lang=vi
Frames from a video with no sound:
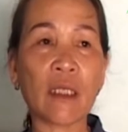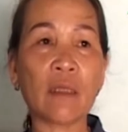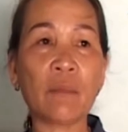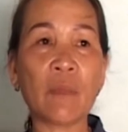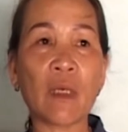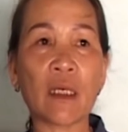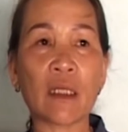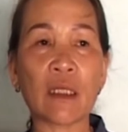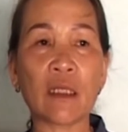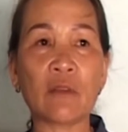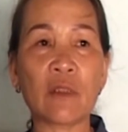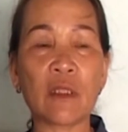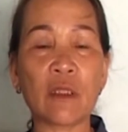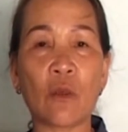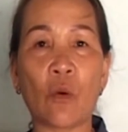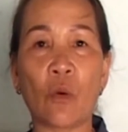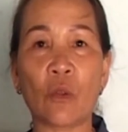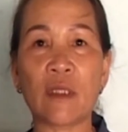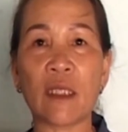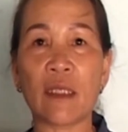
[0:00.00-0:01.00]
khi mà cái
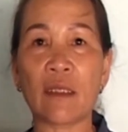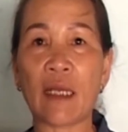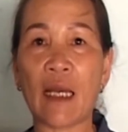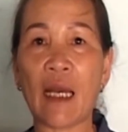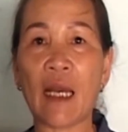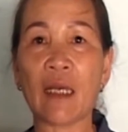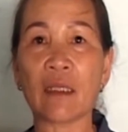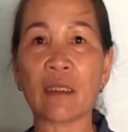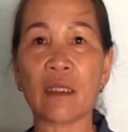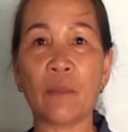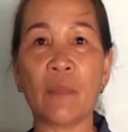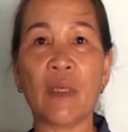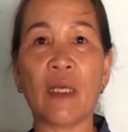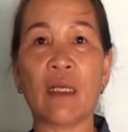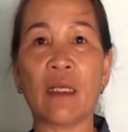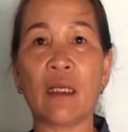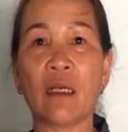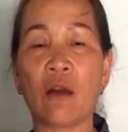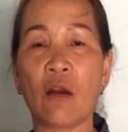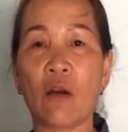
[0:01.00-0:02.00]
sự cố xảy ra thì
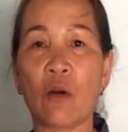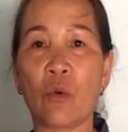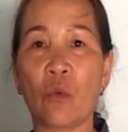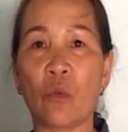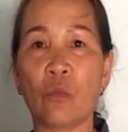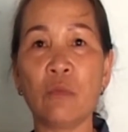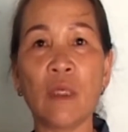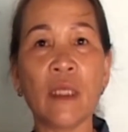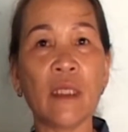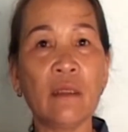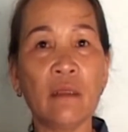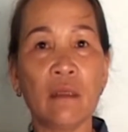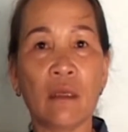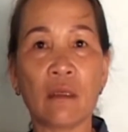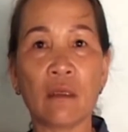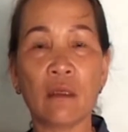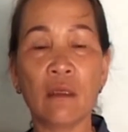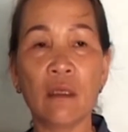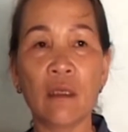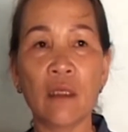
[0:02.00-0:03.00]
biển là họ cũng không đi
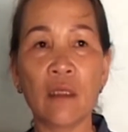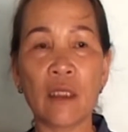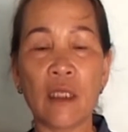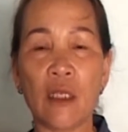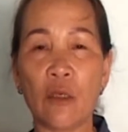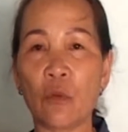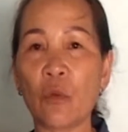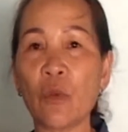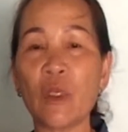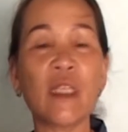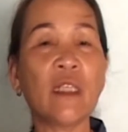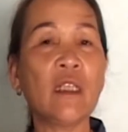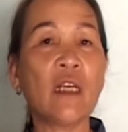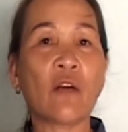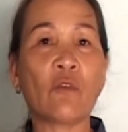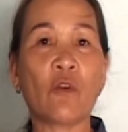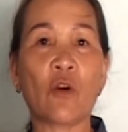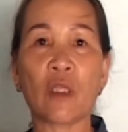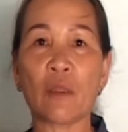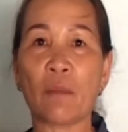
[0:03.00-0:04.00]
được, nếu có đi
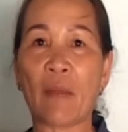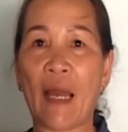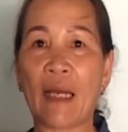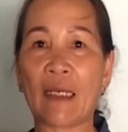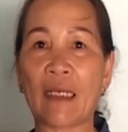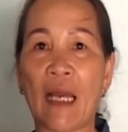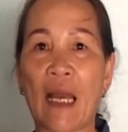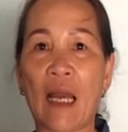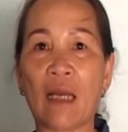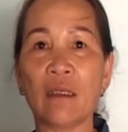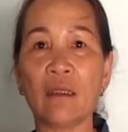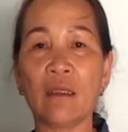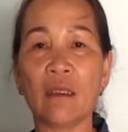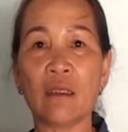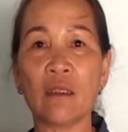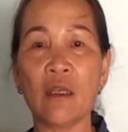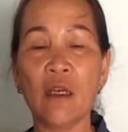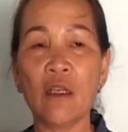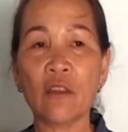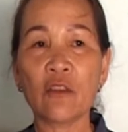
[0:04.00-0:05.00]
được thì bán cảng
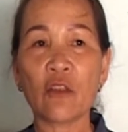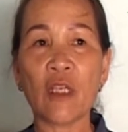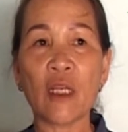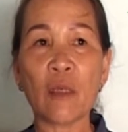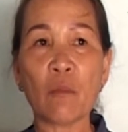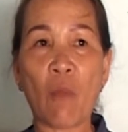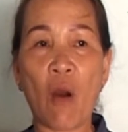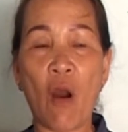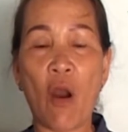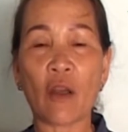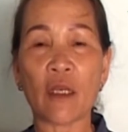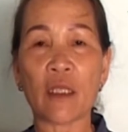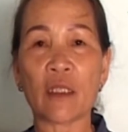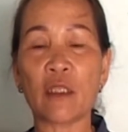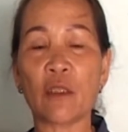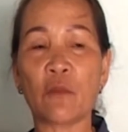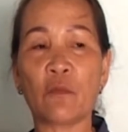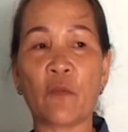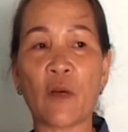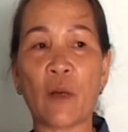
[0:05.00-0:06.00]
được, cho nên mọi cái
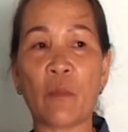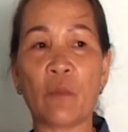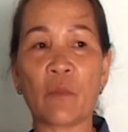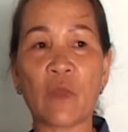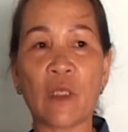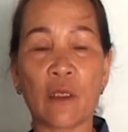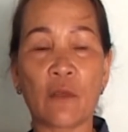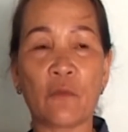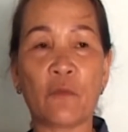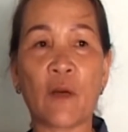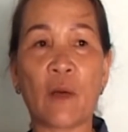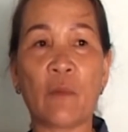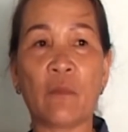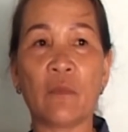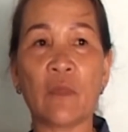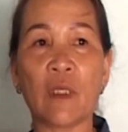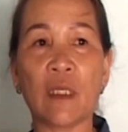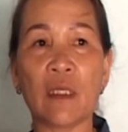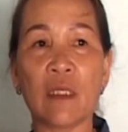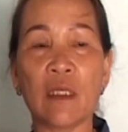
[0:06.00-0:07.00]
thực phẩm, thực
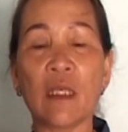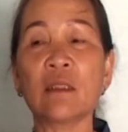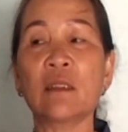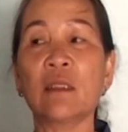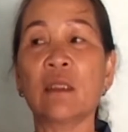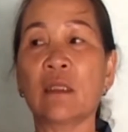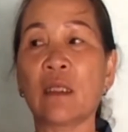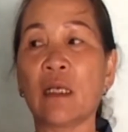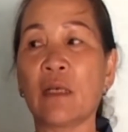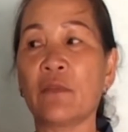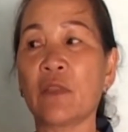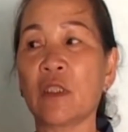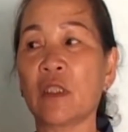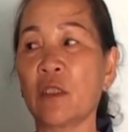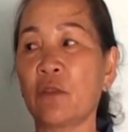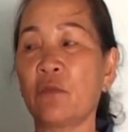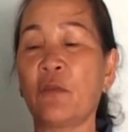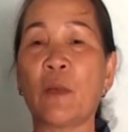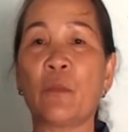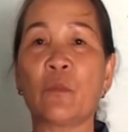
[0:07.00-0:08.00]
phẩm lương thực và
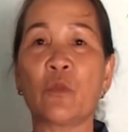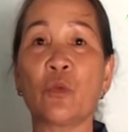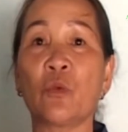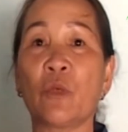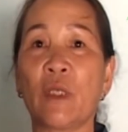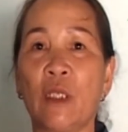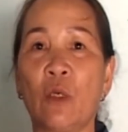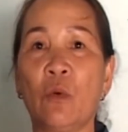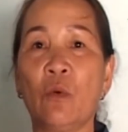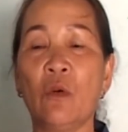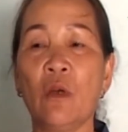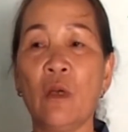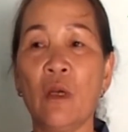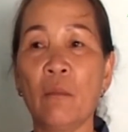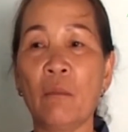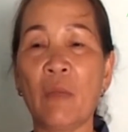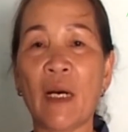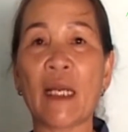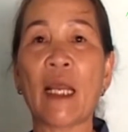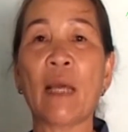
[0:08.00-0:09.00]
thực phẩm chủ yếu
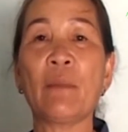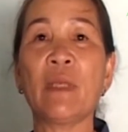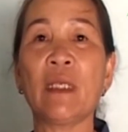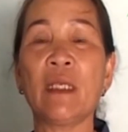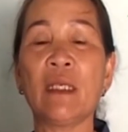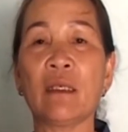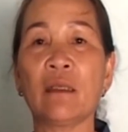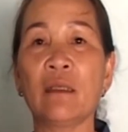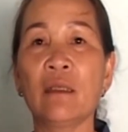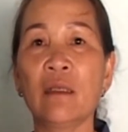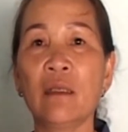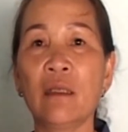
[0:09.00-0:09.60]
mà đem đi